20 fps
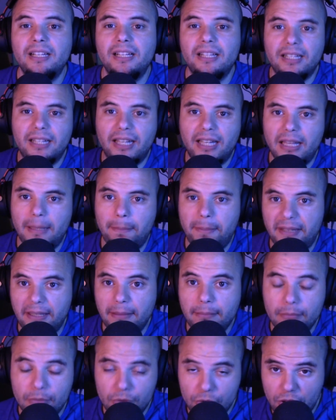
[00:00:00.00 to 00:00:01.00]
que
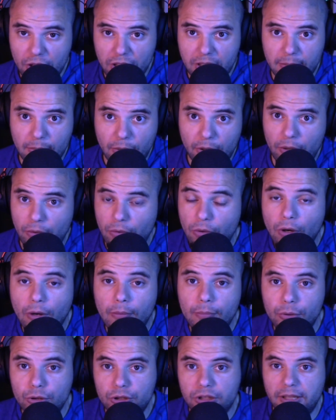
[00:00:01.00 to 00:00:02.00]
dependen muchísimo de un
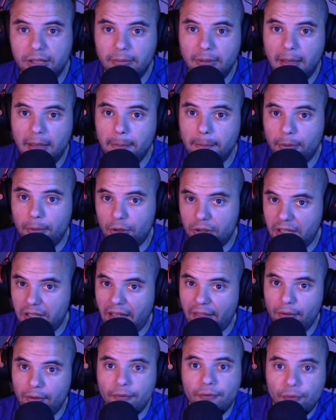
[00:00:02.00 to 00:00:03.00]
combustible
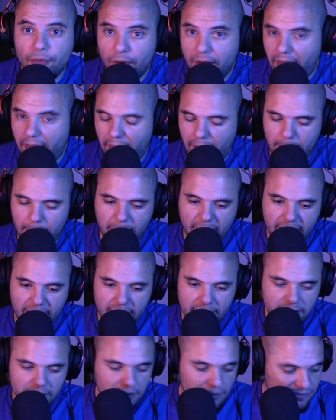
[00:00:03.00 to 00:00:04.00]
importado fuera del
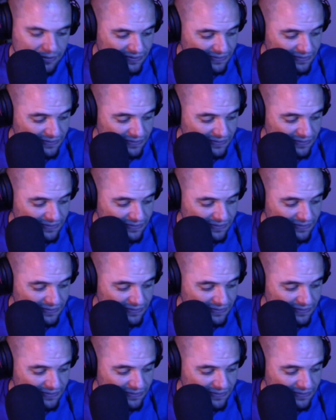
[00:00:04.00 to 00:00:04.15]
país.